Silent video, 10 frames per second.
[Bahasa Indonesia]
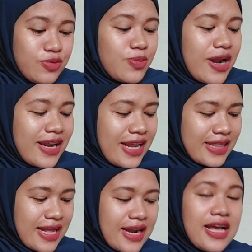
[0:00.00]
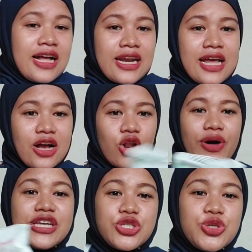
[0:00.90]
kemudian kelihatan nah kalau
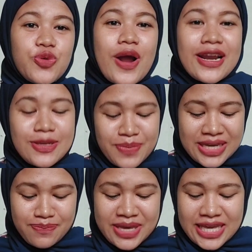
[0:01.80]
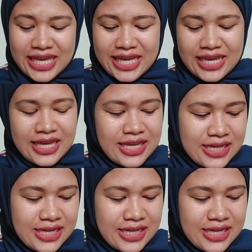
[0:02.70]
waiju itu warnanya pinky-pinky